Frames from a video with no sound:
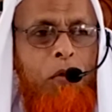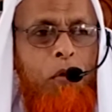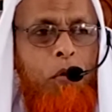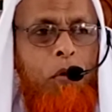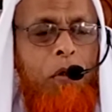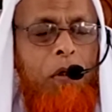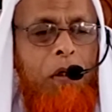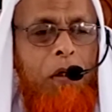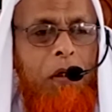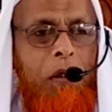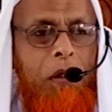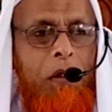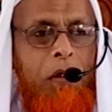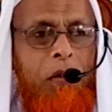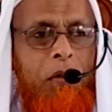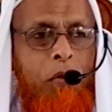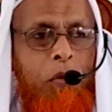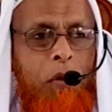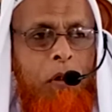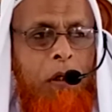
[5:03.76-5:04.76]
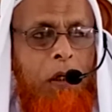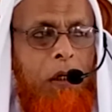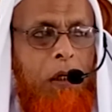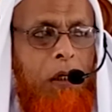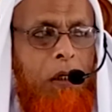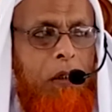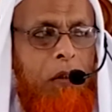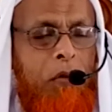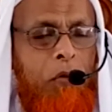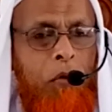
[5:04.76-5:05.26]
সুখ সুখে
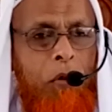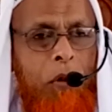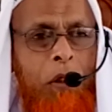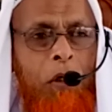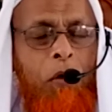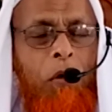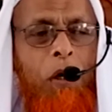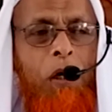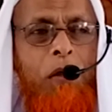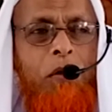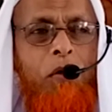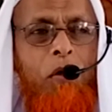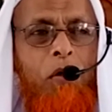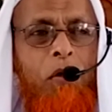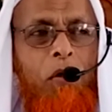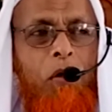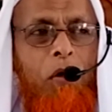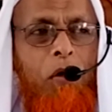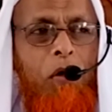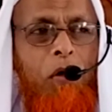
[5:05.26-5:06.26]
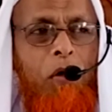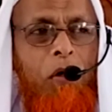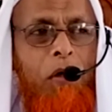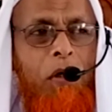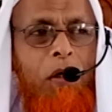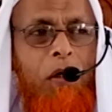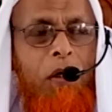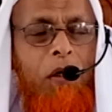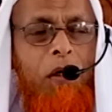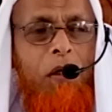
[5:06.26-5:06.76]
সুখী হওয়ার জন্য
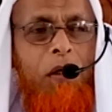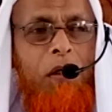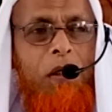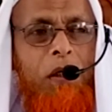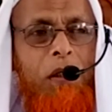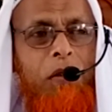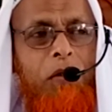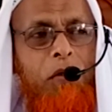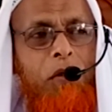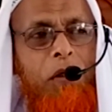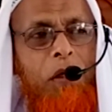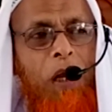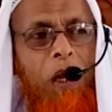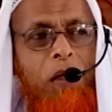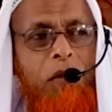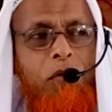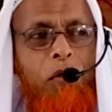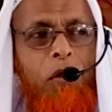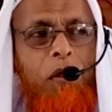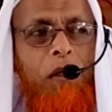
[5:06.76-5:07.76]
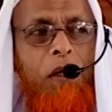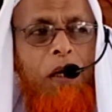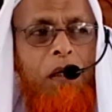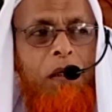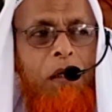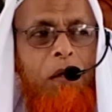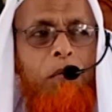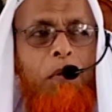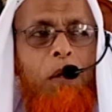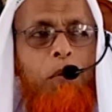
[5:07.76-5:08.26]
কিন্তু এটা আসলে
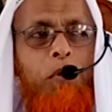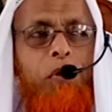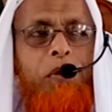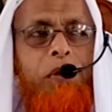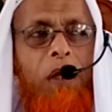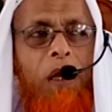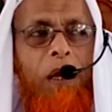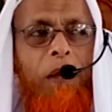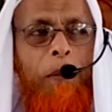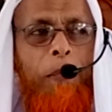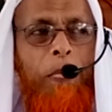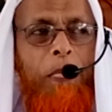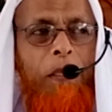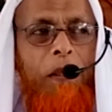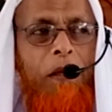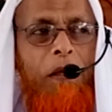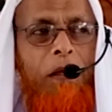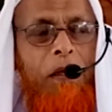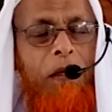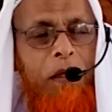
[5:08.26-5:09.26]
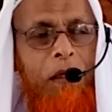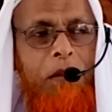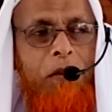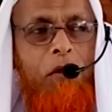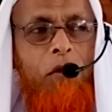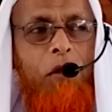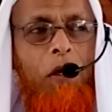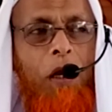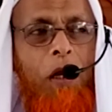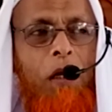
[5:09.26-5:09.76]
একটা ব্যবসা এই
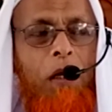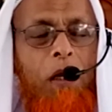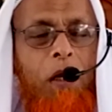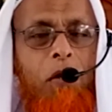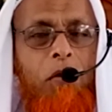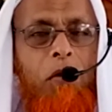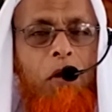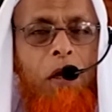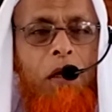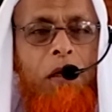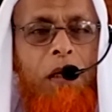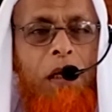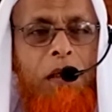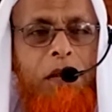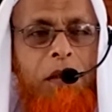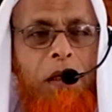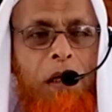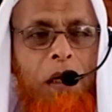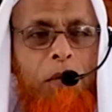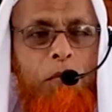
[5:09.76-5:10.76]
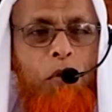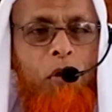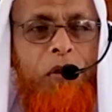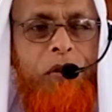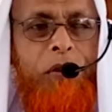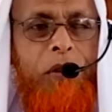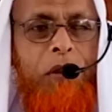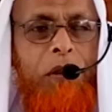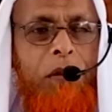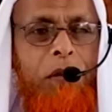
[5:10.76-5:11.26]
জন্য আল্লাহ কোরআন এক জায়গায়
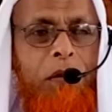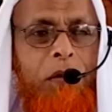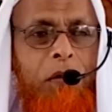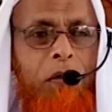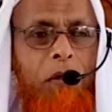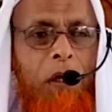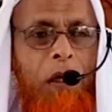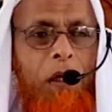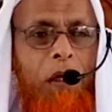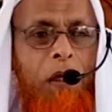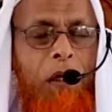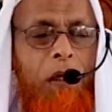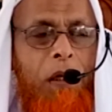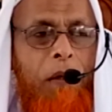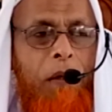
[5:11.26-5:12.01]
বলছেন সুরায়